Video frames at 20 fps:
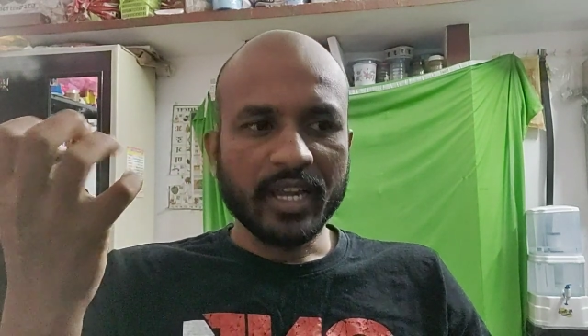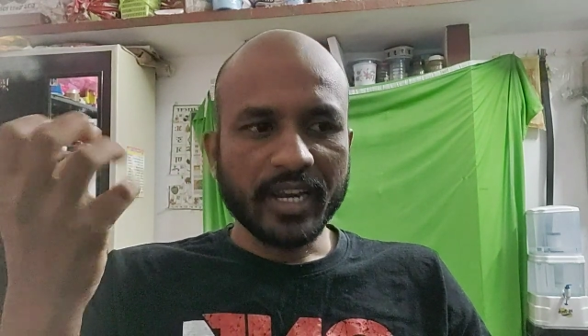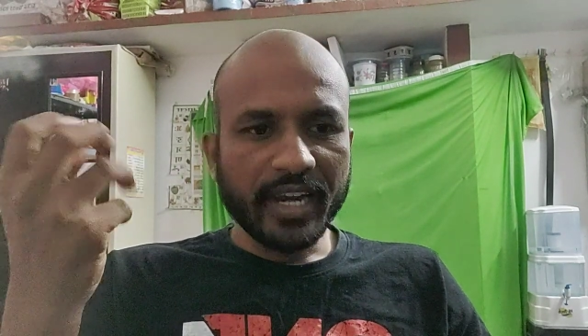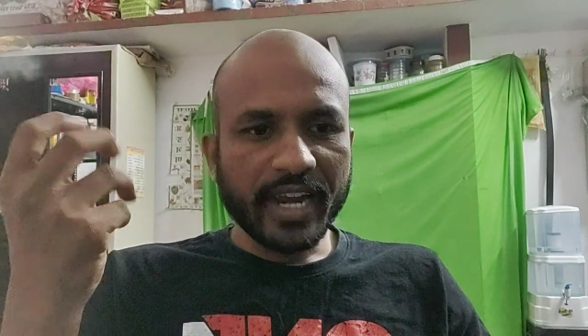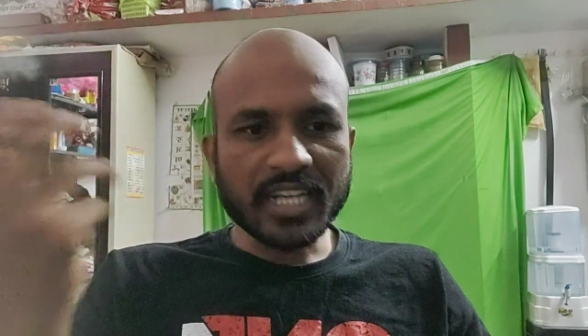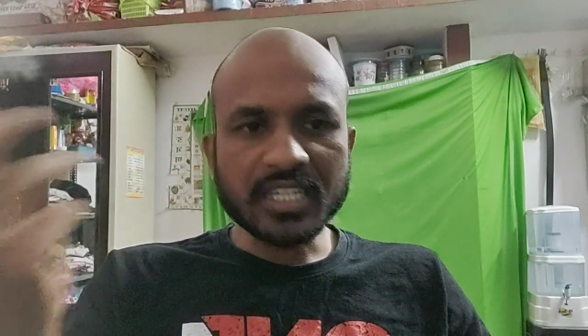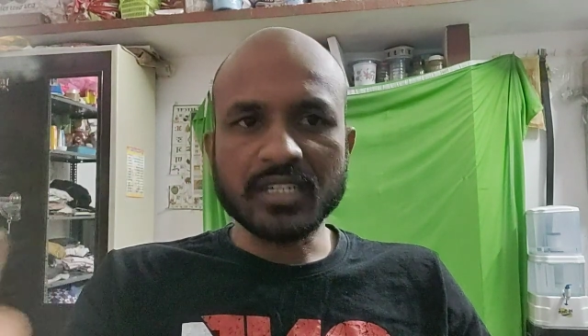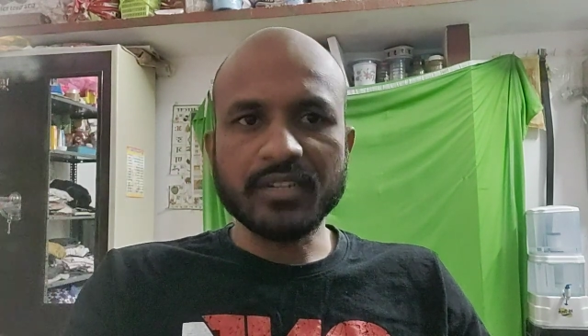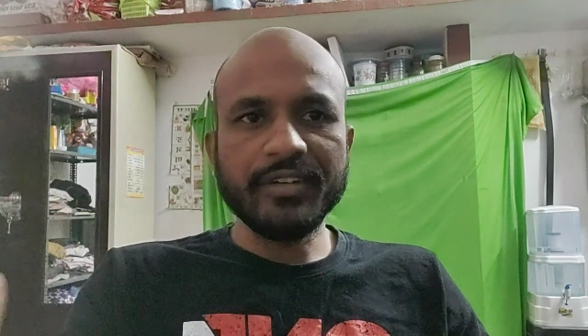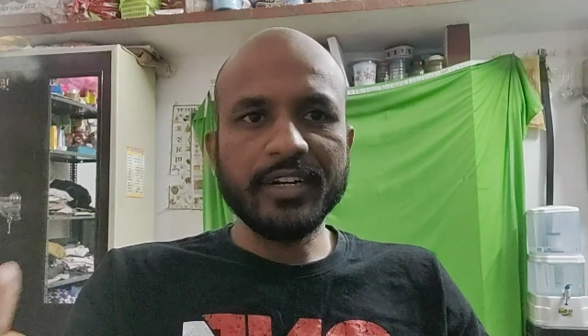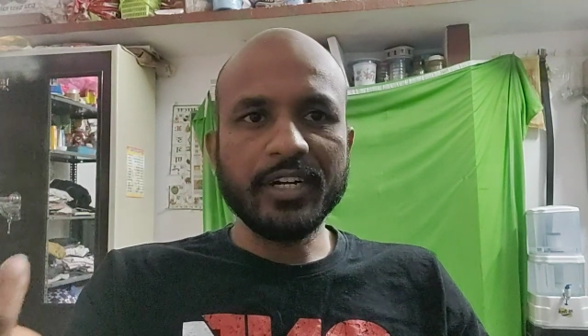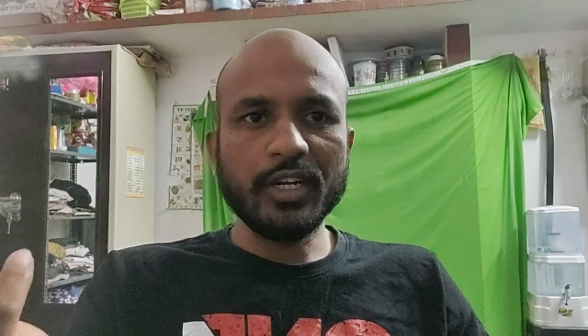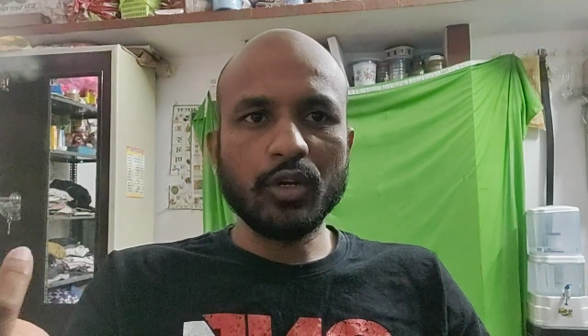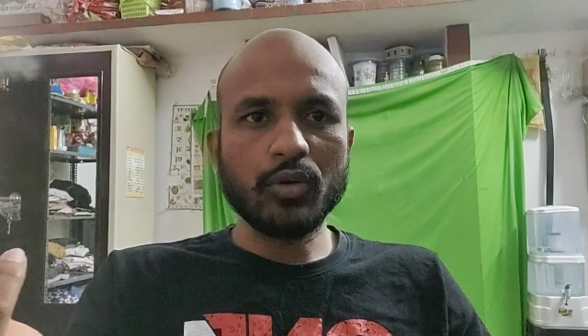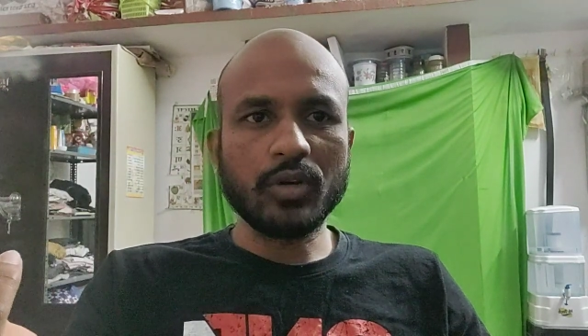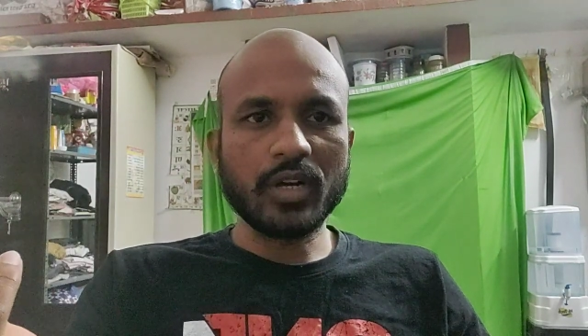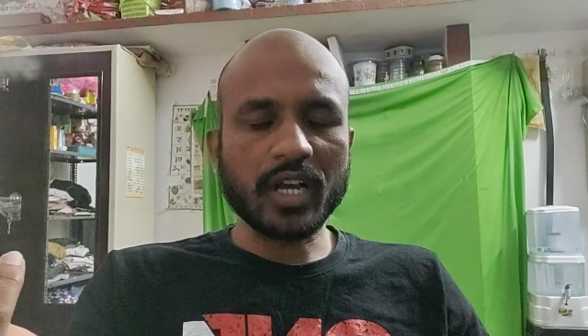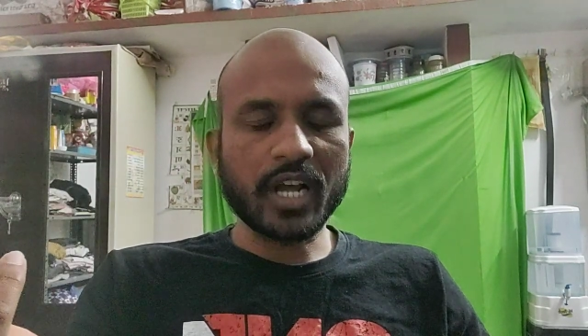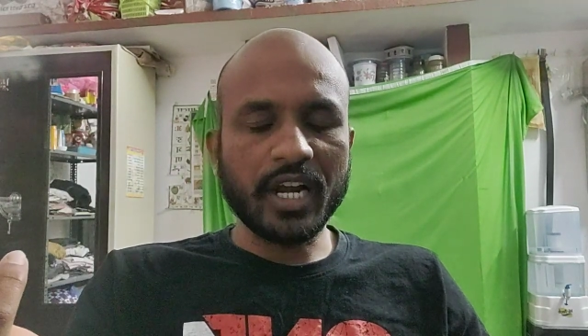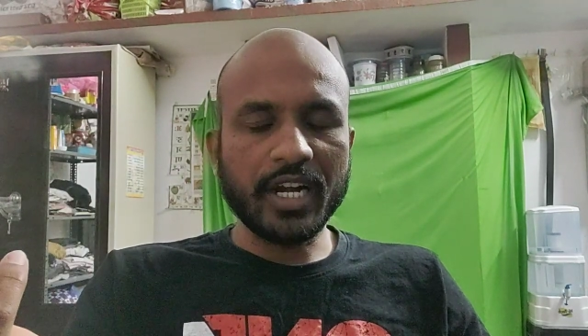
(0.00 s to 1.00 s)
నెక్స్ట్
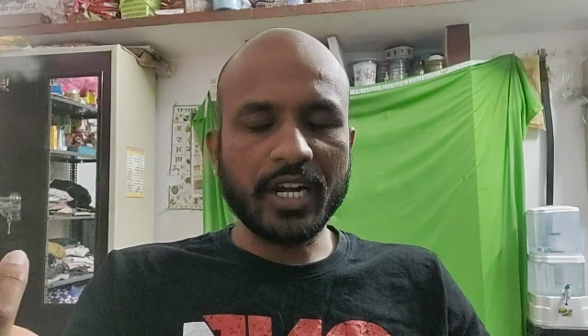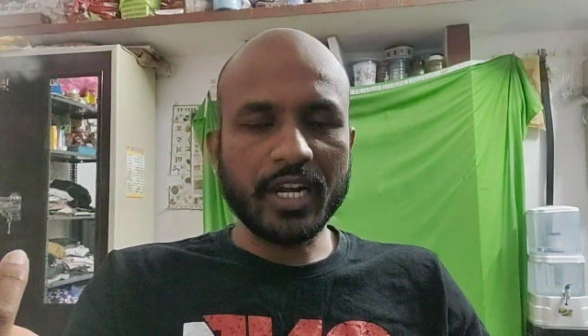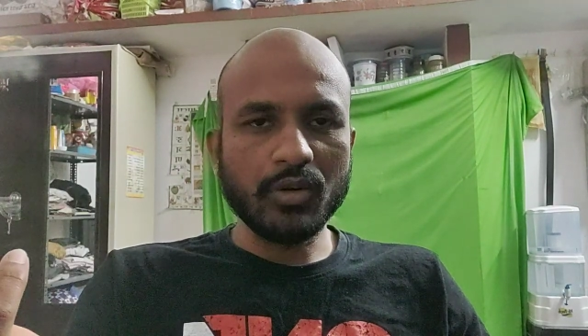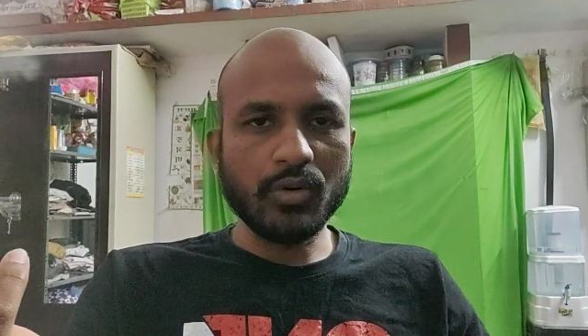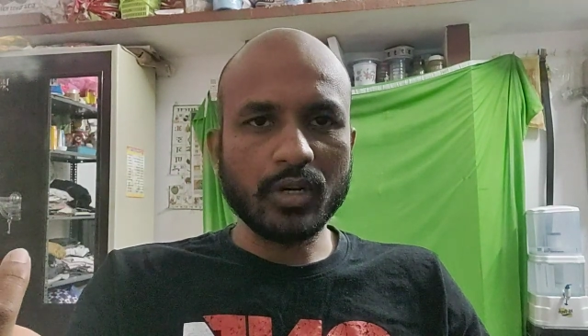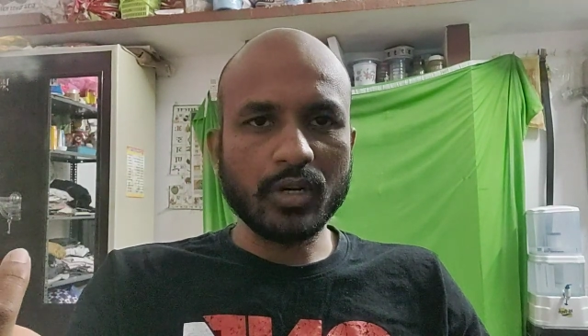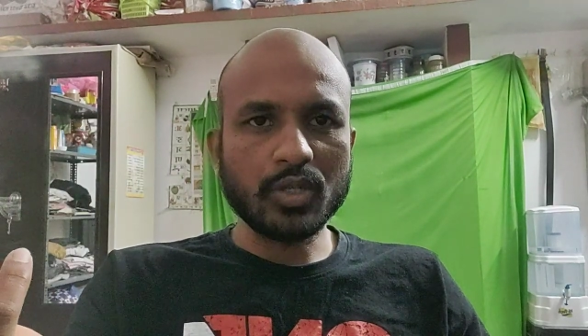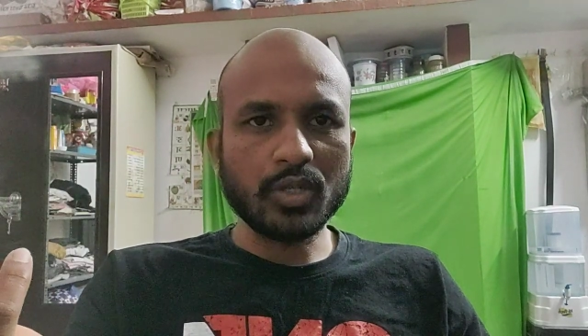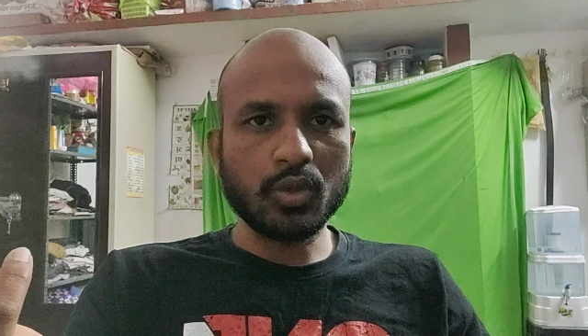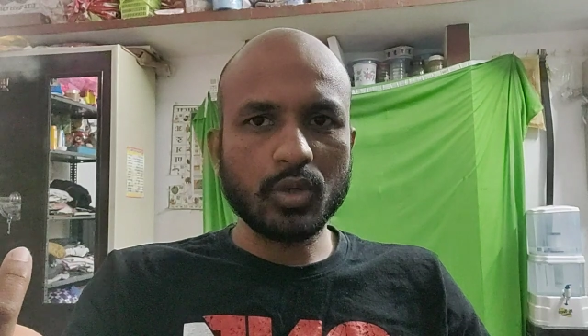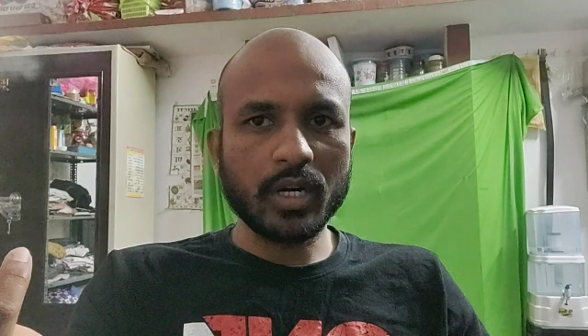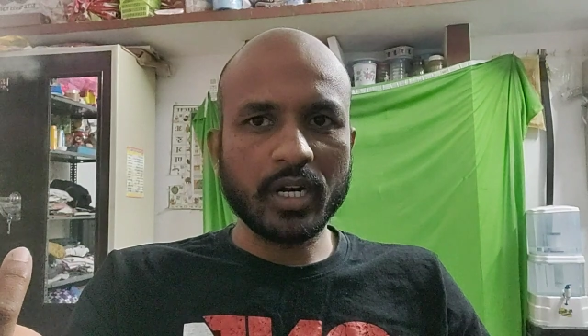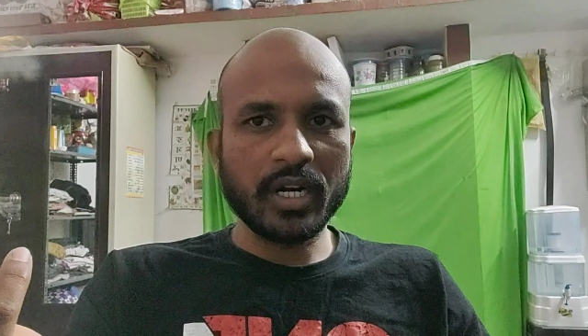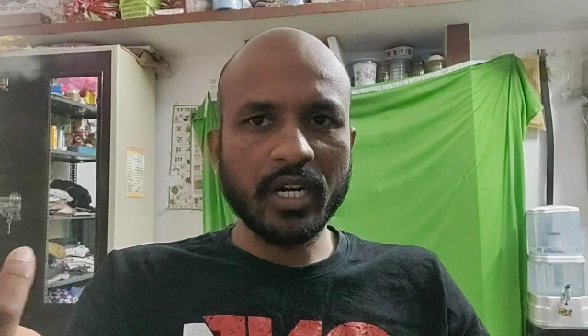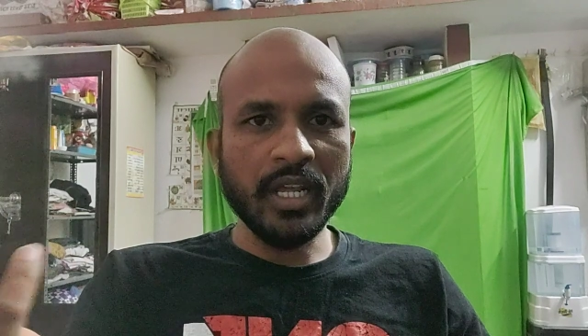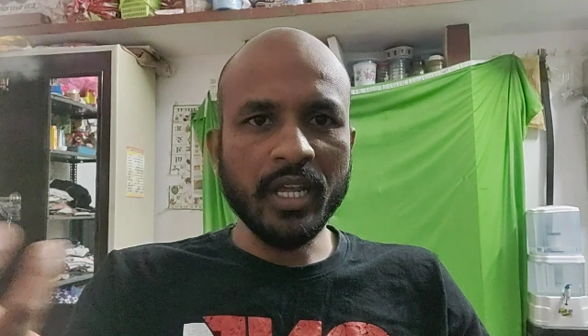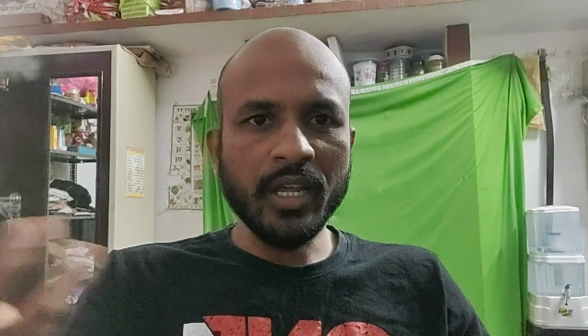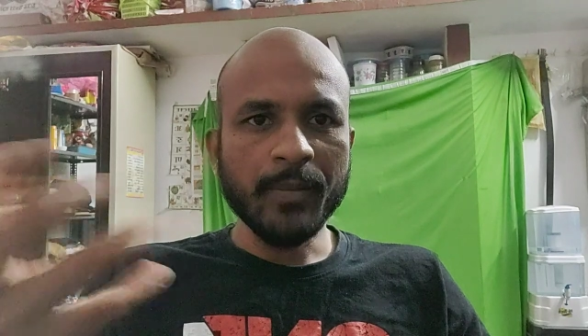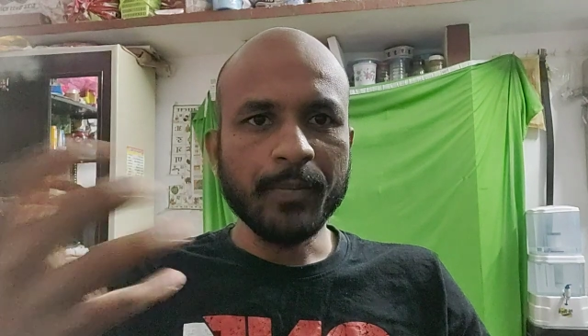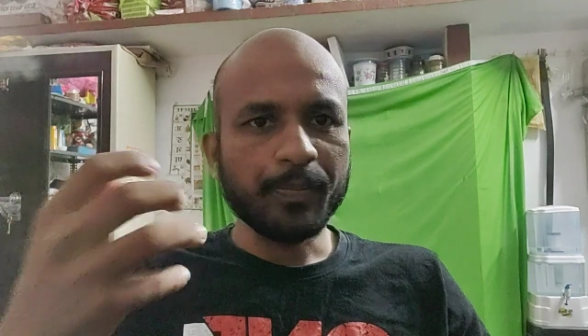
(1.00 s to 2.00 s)
వీడియోని కూడా కంటిన్యూగా
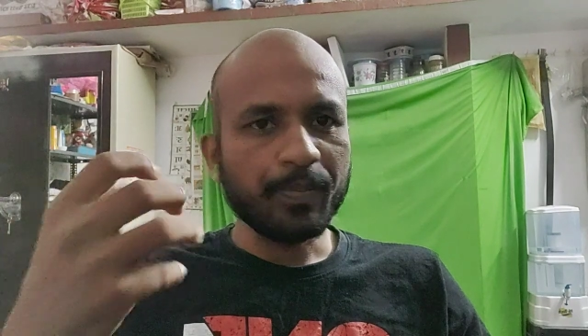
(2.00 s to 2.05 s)
చూడండి